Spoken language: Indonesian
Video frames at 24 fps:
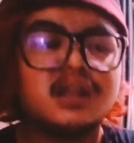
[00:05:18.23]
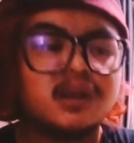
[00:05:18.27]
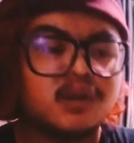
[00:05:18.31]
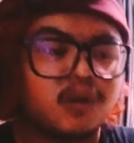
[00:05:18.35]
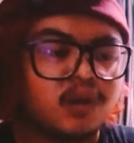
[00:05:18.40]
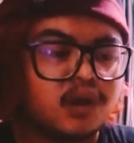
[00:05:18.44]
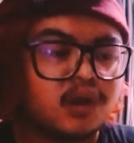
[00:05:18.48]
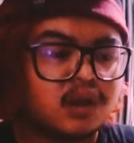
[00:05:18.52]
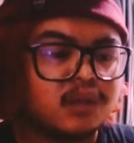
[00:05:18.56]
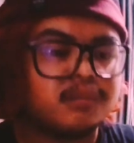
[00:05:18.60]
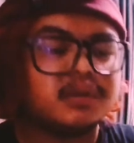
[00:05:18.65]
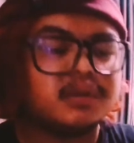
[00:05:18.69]

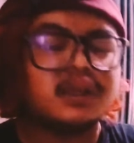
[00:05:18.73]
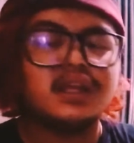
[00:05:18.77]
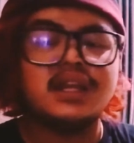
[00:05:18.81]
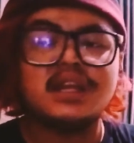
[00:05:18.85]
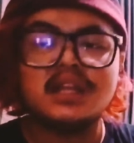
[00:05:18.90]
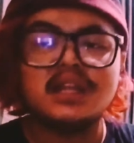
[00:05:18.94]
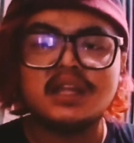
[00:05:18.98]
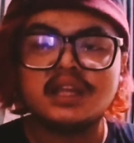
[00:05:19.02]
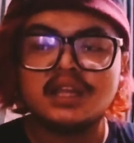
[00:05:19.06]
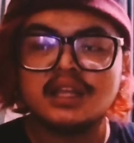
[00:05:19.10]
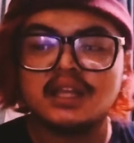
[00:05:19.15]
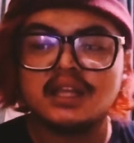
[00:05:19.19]
nomornya
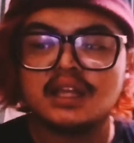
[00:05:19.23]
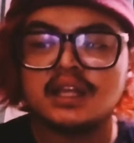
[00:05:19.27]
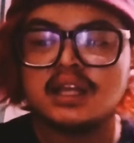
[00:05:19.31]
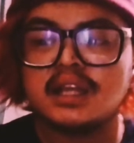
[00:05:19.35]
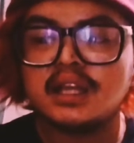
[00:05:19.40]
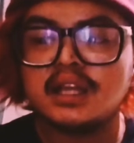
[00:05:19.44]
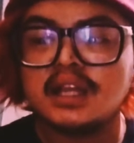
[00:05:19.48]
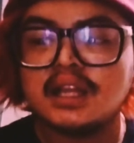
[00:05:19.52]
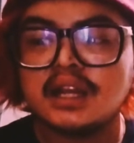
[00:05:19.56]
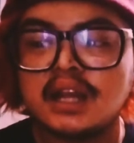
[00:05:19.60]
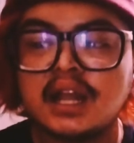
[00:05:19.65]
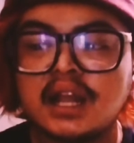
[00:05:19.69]
begini
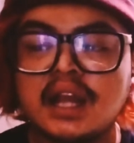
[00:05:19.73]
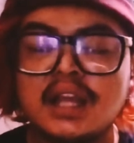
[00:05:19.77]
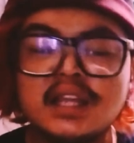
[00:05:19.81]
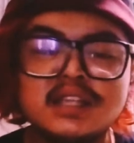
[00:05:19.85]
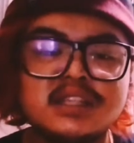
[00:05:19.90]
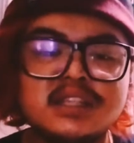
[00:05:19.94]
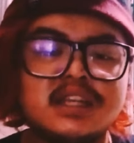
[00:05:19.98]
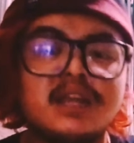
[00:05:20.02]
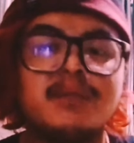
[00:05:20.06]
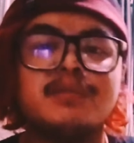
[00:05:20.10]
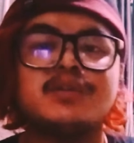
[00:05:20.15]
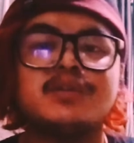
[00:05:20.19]

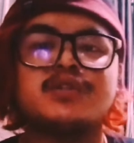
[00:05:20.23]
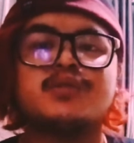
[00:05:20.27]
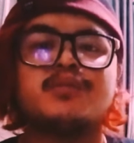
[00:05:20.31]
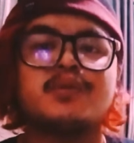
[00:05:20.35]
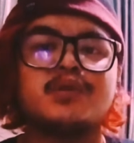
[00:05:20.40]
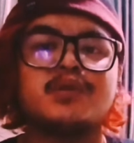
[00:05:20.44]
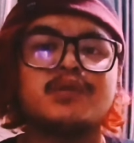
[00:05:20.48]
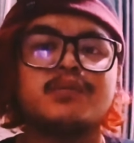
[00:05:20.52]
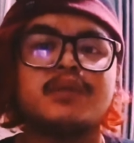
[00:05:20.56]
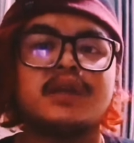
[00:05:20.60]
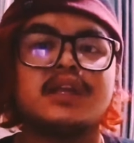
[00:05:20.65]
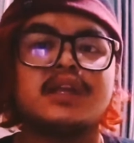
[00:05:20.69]
nangis dia masuk
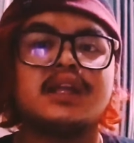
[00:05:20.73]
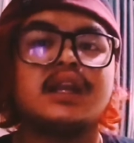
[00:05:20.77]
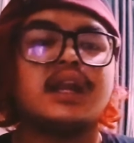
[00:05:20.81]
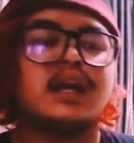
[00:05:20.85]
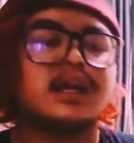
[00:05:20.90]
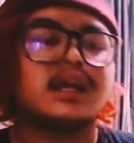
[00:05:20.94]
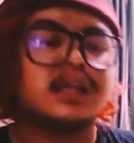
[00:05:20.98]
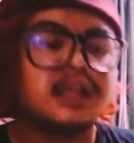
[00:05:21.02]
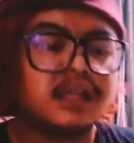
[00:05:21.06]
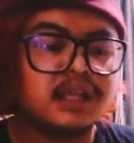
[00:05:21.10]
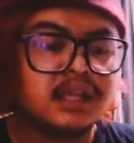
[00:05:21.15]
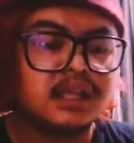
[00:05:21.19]
perut
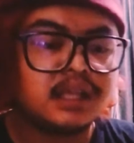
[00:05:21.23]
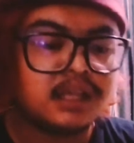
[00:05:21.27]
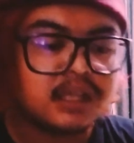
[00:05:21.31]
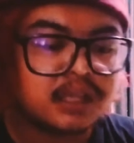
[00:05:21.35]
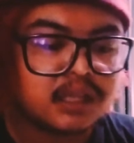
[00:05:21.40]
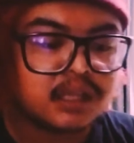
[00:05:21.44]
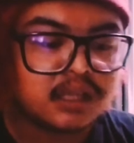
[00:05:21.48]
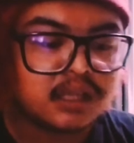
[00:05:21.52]
lagi